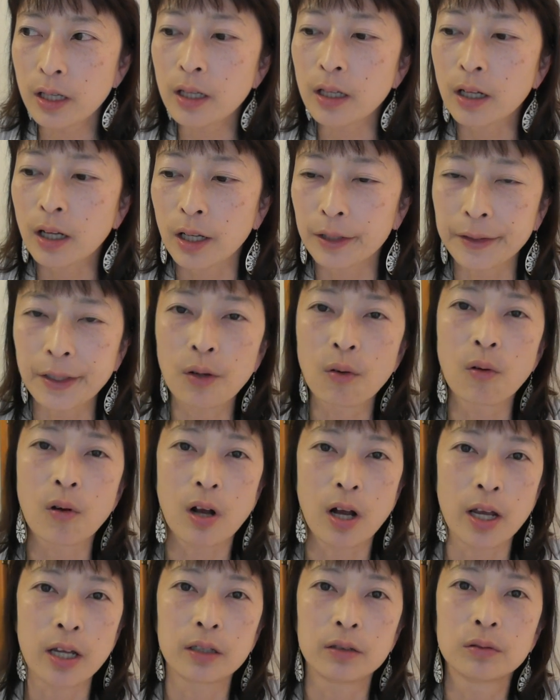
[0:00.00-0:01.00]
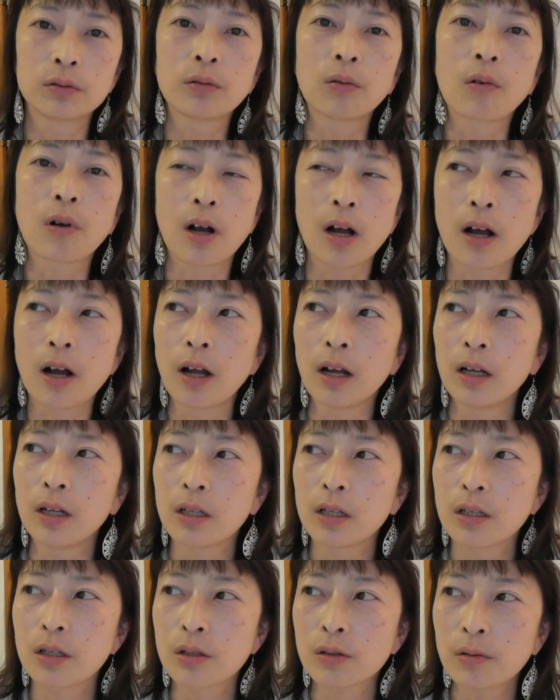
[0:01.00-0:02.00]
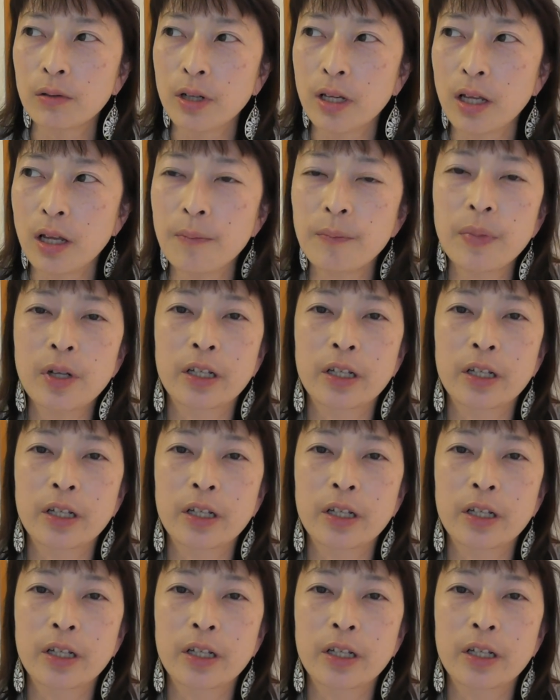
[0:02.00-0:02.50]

上で型を変えるとかそれやっ